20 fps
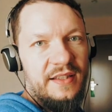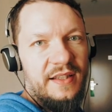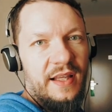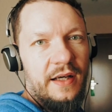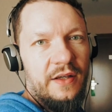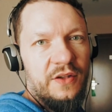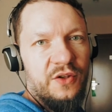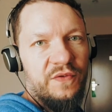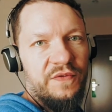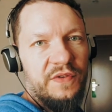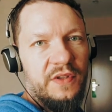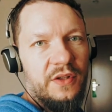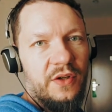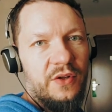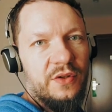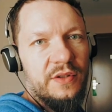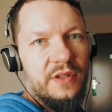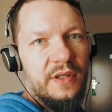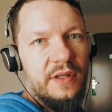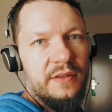tak to
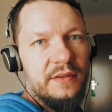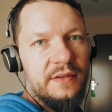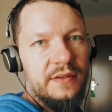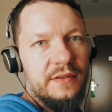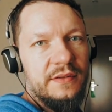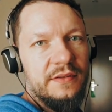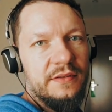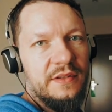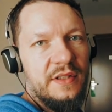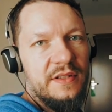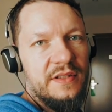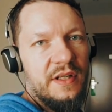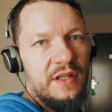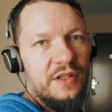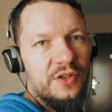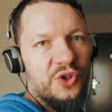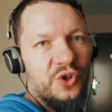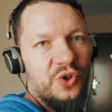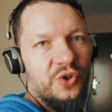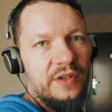wygląda.
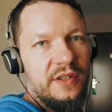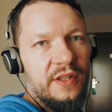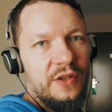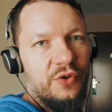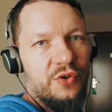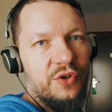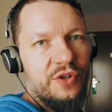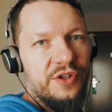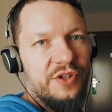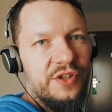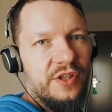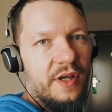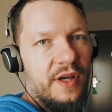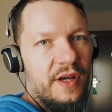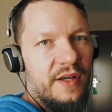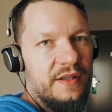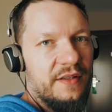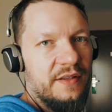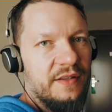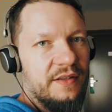Niezależnie od tego
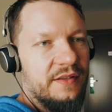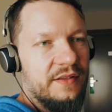gdzie,